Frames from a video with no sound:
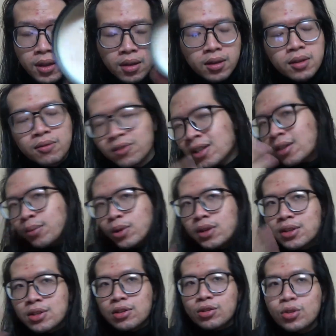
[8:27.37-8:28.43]
thì với một
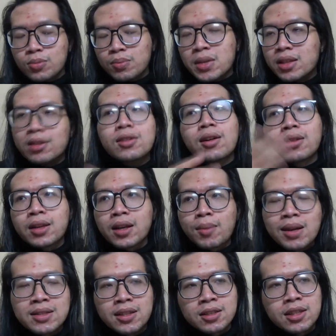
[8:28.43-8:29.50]
người sử dụng bình thường thì các
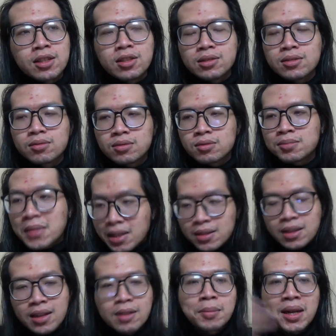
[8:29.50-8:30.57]
bạn sẽ chỉ biết
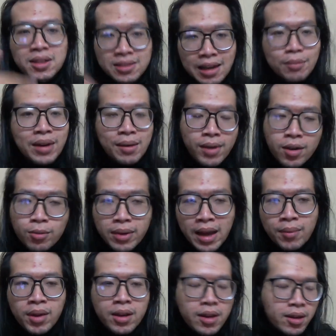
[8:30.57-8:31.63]
rằng là mặt sáp đẹp hay không
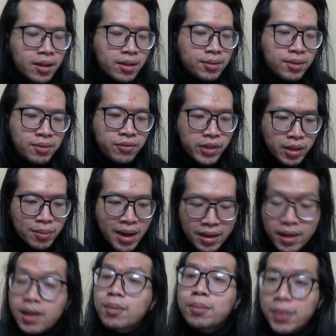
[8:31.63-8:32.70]
đẹp nhưng mà với bản
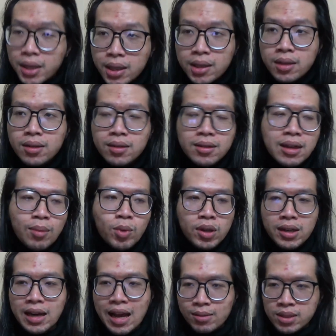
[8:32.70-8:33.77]
thân mình là một
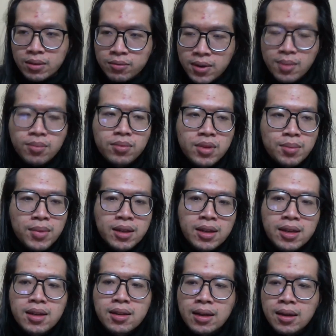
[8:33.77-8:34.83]
người làm sản phẩm thì mình
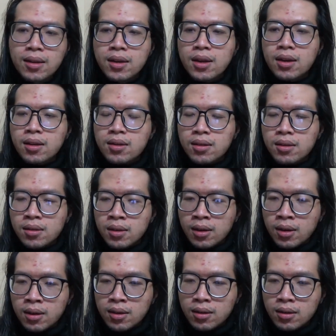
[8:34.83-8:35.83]
nghĩ rằng là à,